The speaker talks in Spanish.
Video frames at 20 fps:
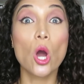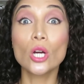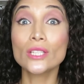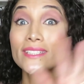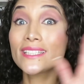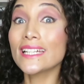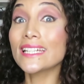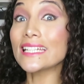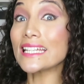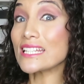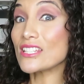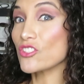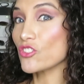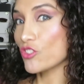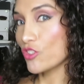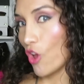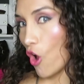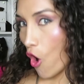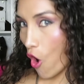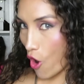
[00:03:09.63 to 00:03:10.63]
Otra
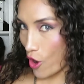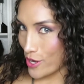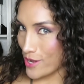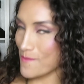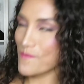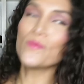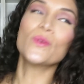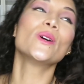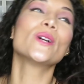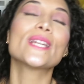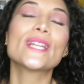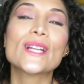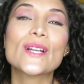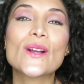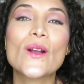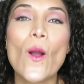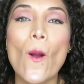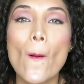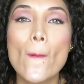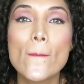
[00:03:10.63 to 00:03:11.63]
razón muy
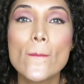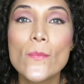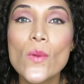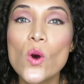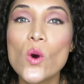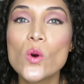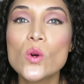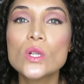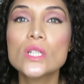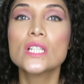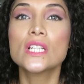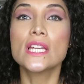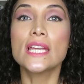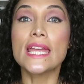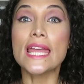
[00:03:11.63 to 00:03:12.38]
común